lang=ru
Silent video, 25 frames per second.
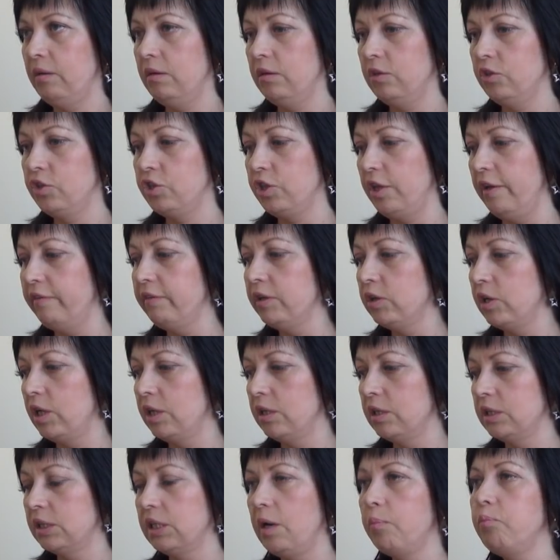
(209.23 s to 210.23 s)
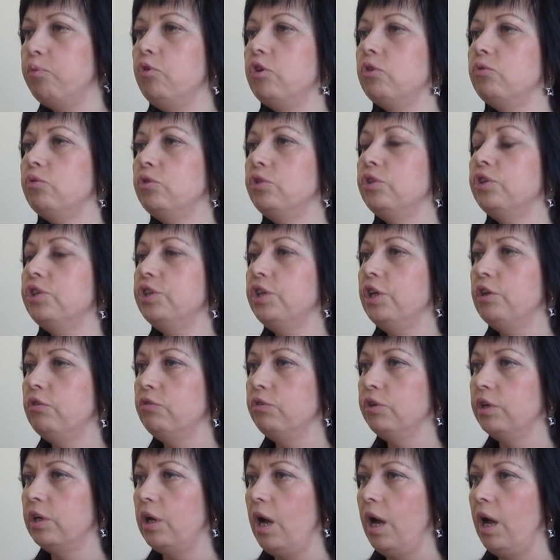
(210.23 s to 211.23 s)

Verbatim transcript: А человека запор, он неделю не